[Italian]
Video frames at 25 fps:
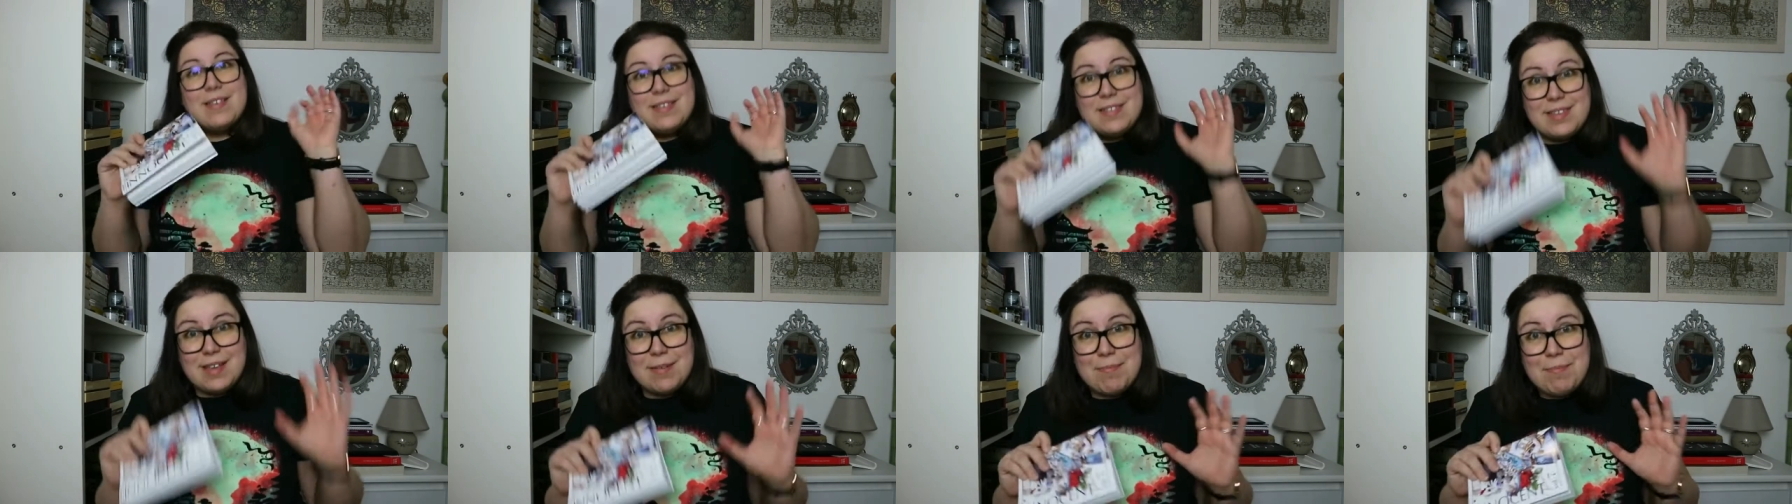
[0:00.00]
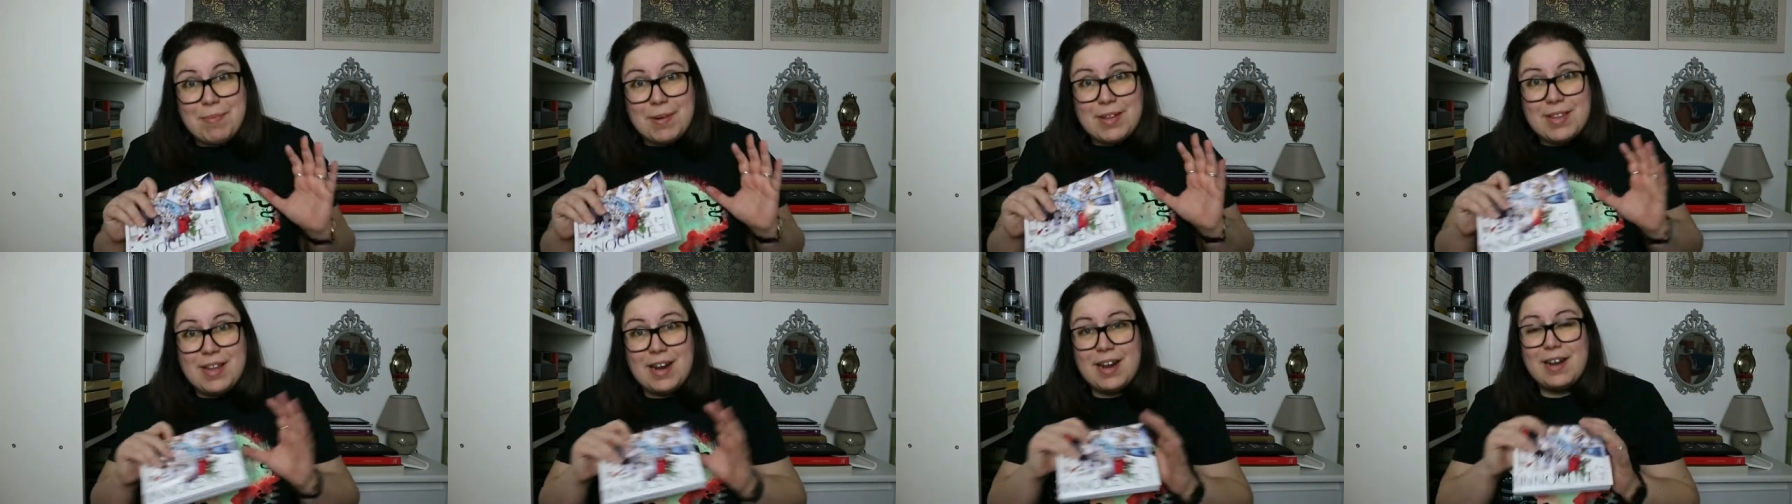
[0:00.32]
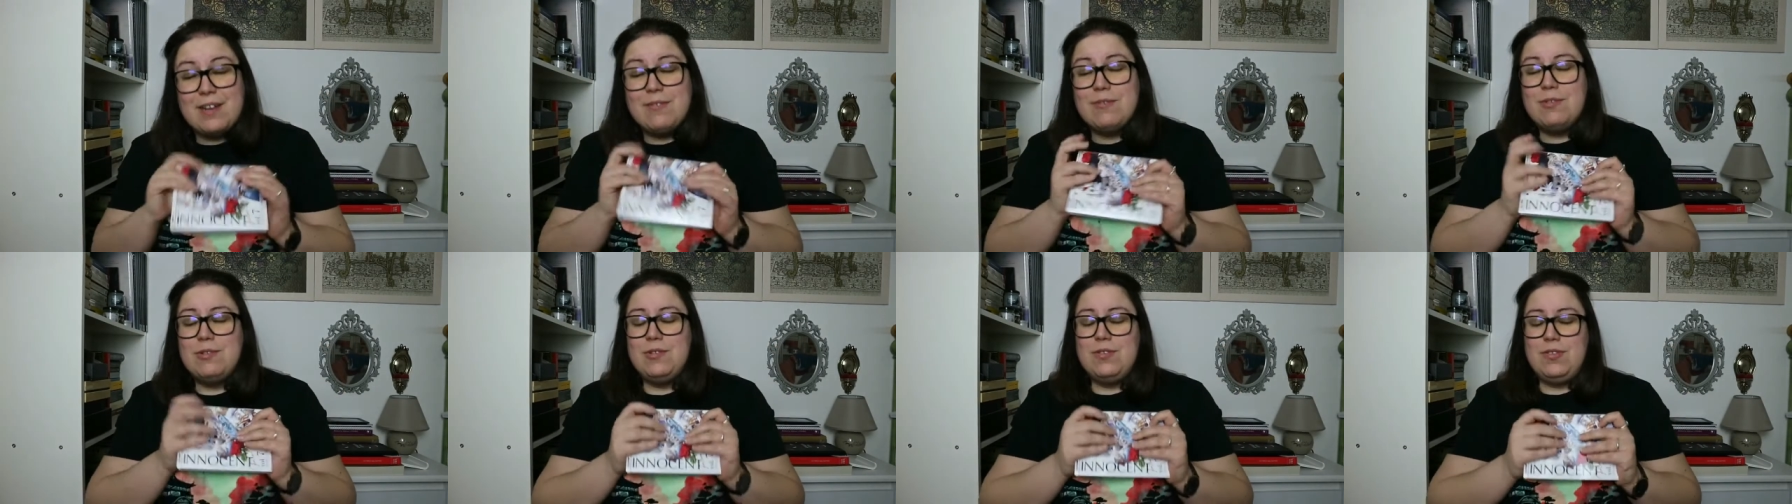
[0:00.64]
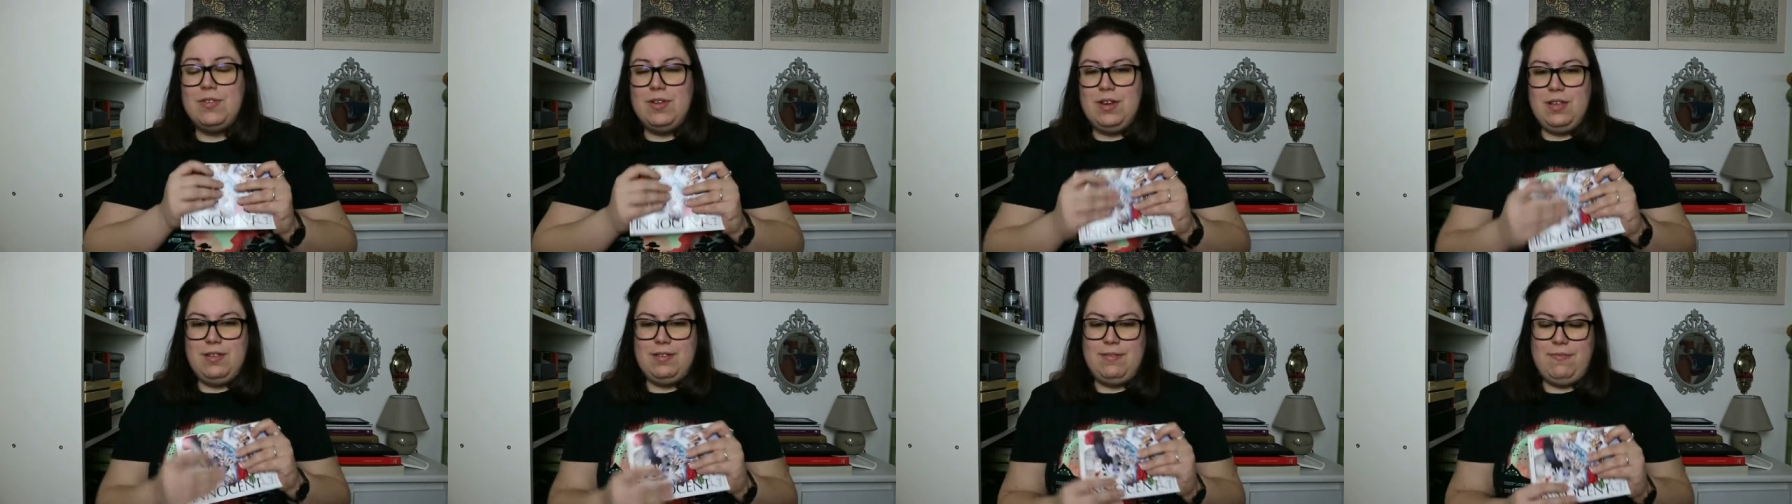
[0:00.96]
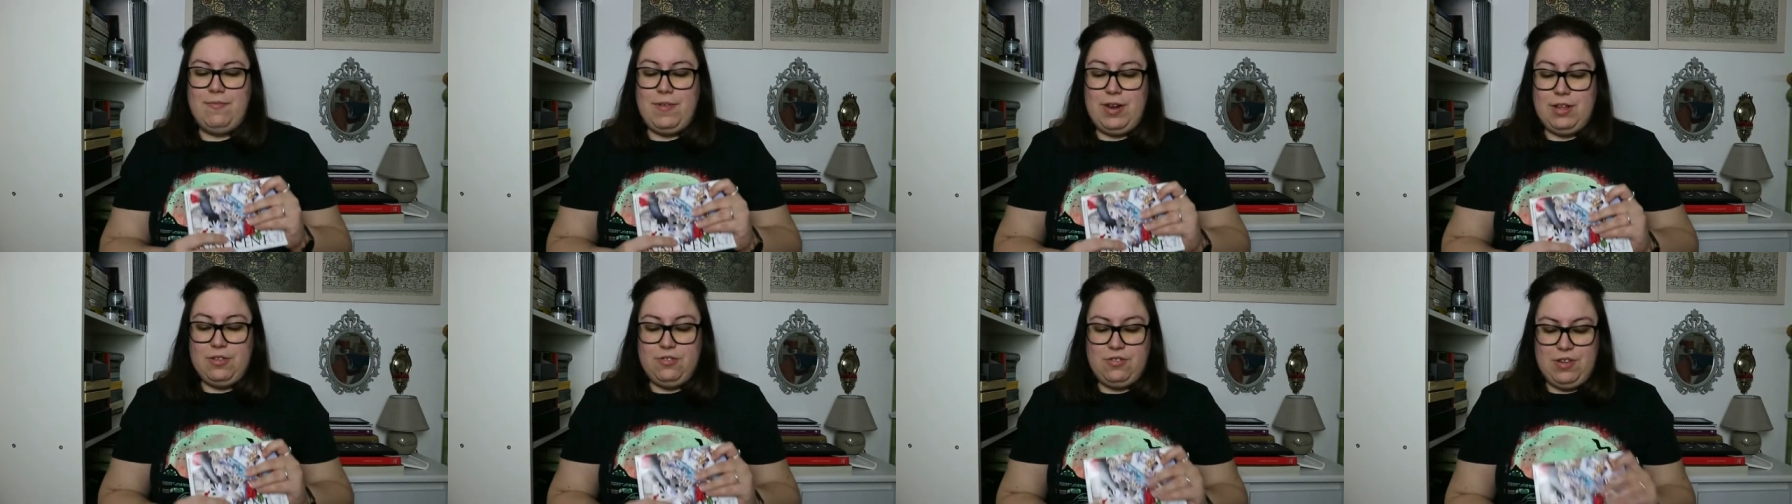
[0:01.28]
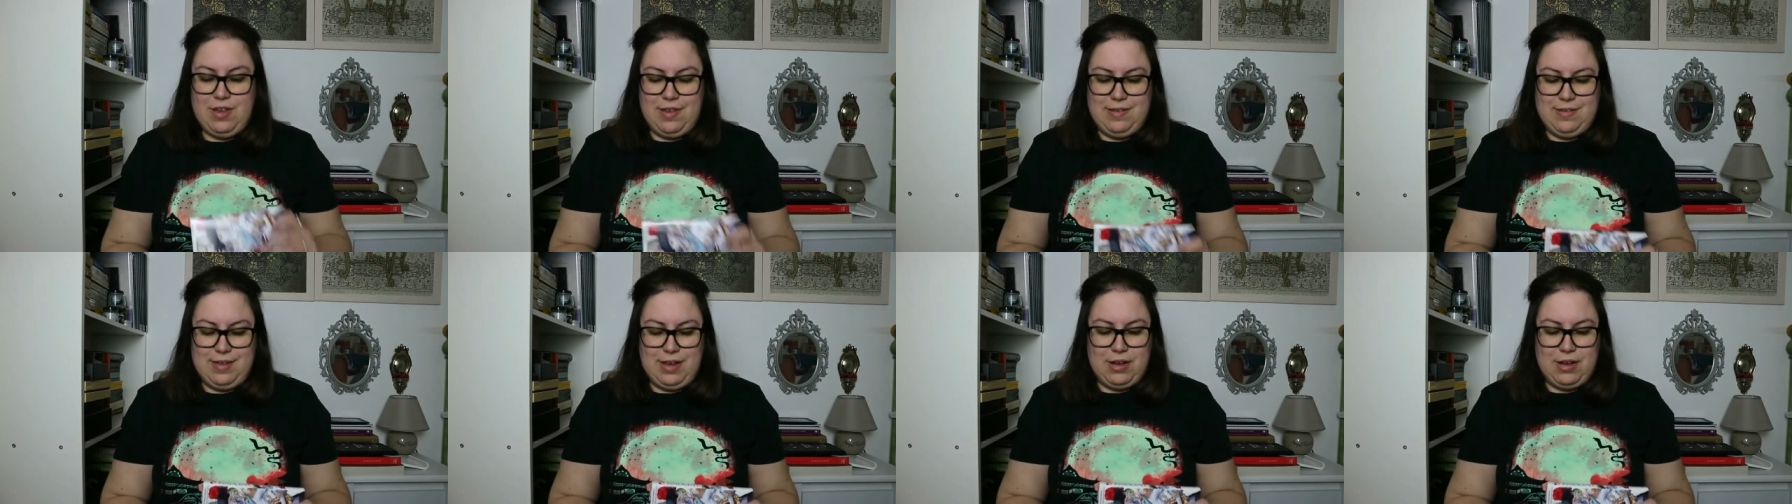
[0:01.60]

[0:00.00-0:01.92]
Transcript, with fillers: sempre della rivoluzione francese,